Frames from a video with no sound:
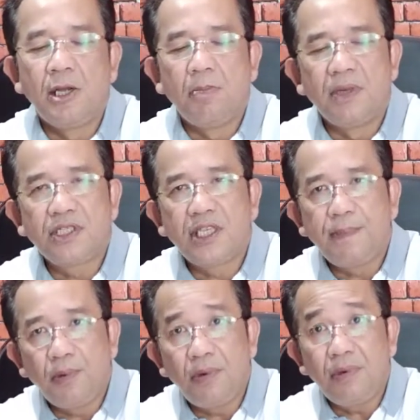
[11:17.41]

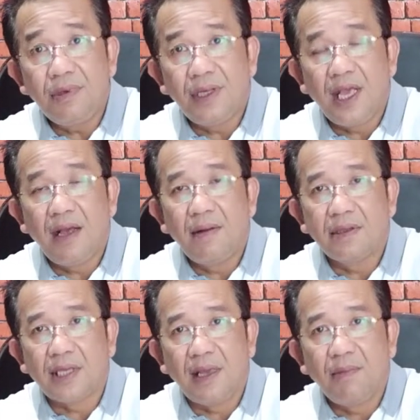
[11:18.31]
Meskipun ya
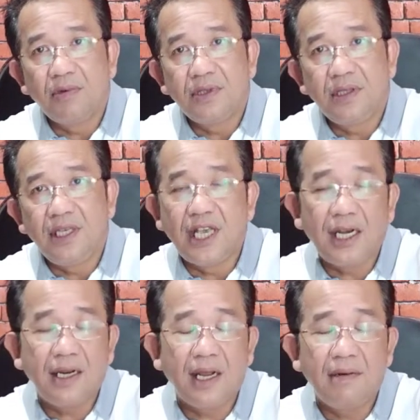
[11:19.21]
saya mau
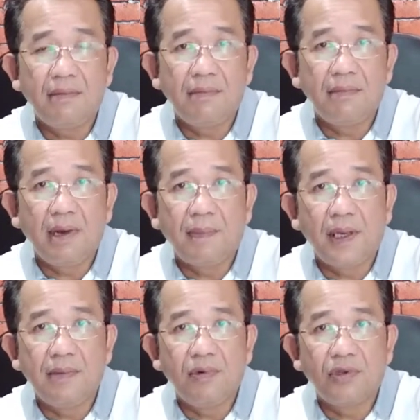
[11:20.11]
ingatkan
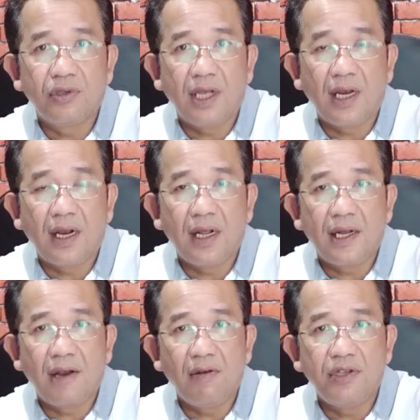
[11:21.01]
Bapak Ibu
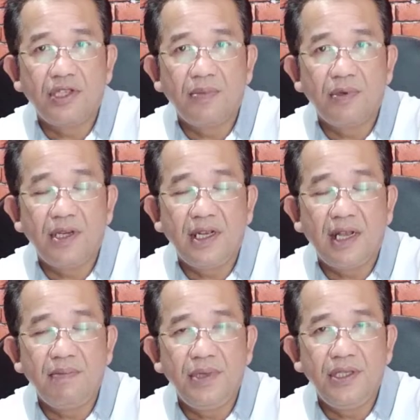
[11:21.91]
Saudara kalau disebut
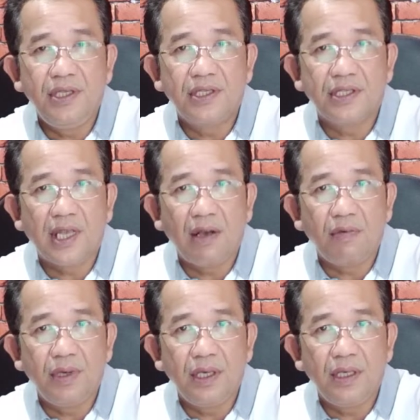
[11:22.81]
dengan biji
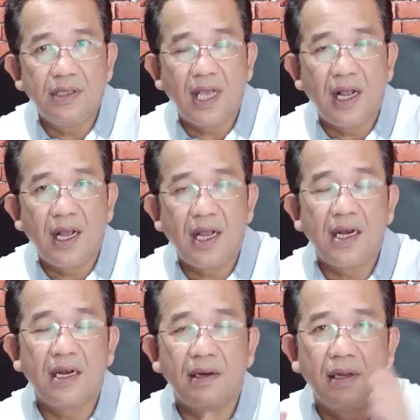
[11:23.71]
sesawi
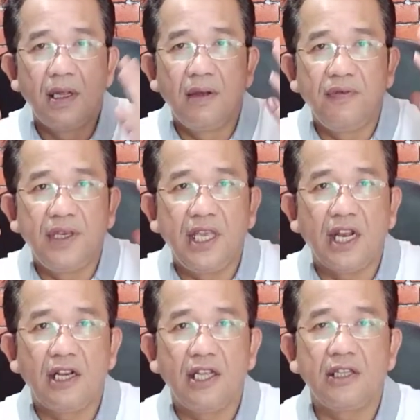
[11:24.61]
jangan
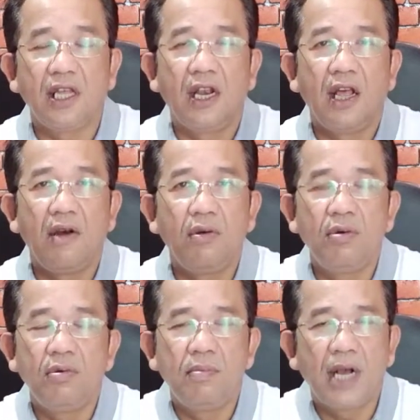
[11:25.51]
pikiran kita
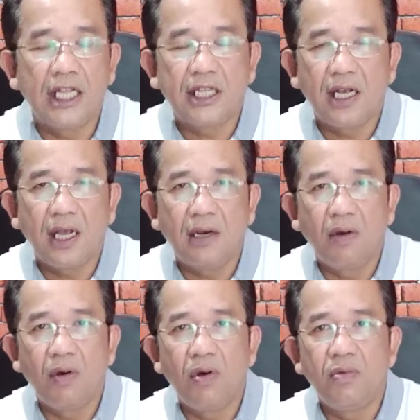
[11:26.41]
lalu mengatakan
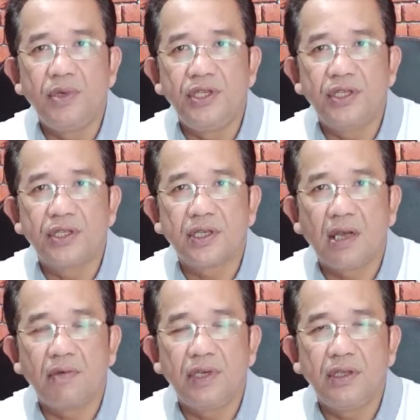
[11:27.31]
oh biji
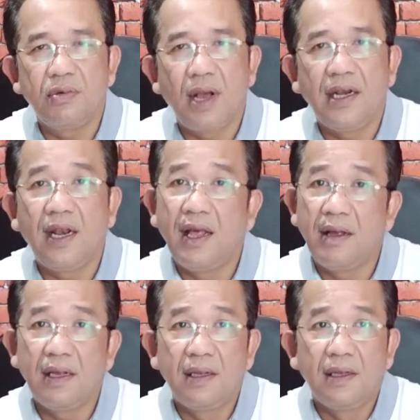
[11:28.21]
sesawi itu
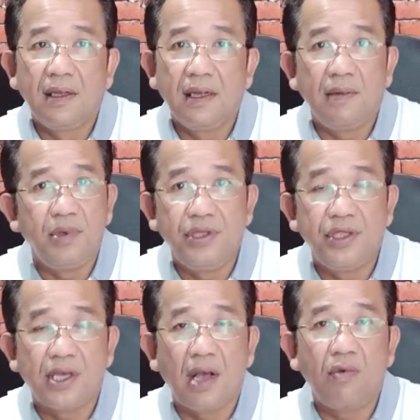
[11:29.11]
adalah eh, biji
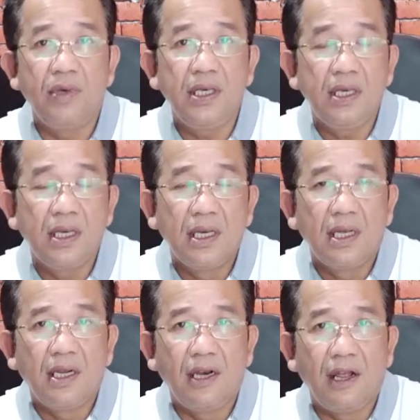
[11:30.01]
sawi
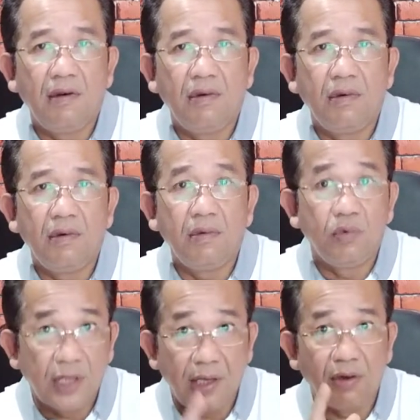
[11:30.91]
lalu
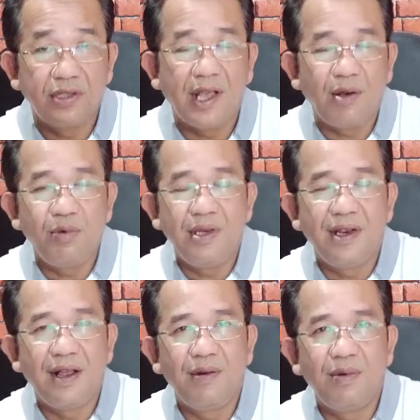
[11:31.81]
sayur sawi
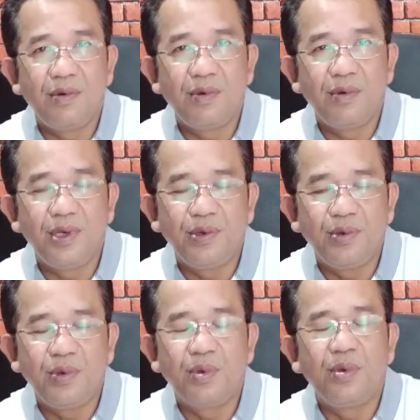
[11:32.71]
lalu
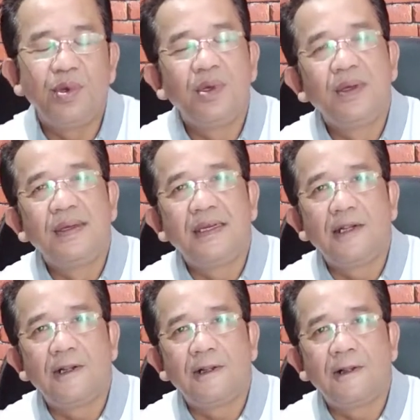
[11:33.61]
itu
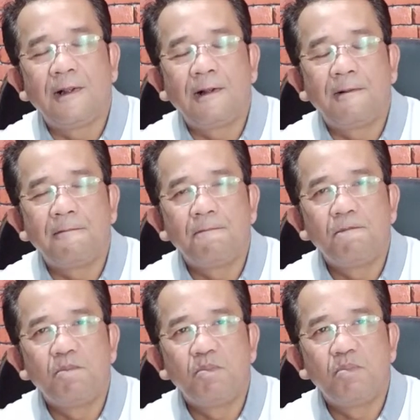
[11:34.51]
uh,
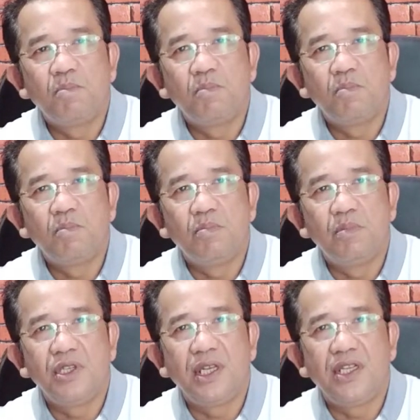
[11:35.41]

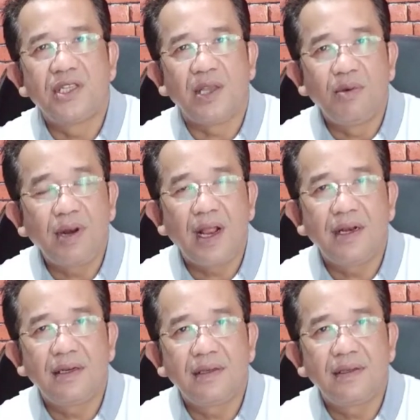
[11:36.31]
menjadi
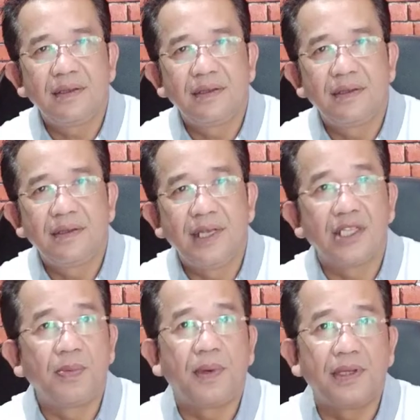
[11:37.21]
sayuran
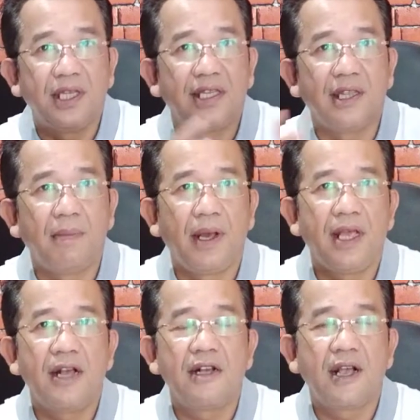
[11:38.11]
yang seperti kita
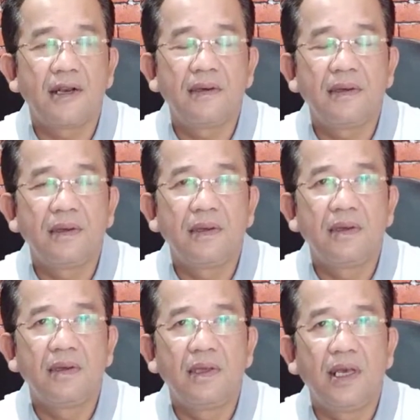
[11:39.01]
bayangkan
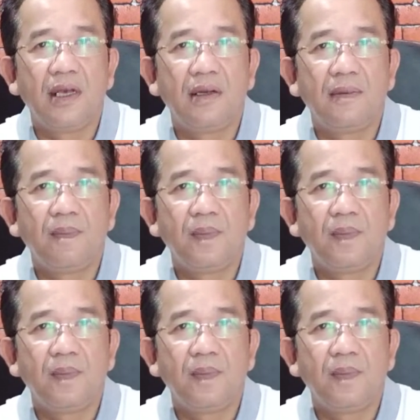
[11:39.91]
ya.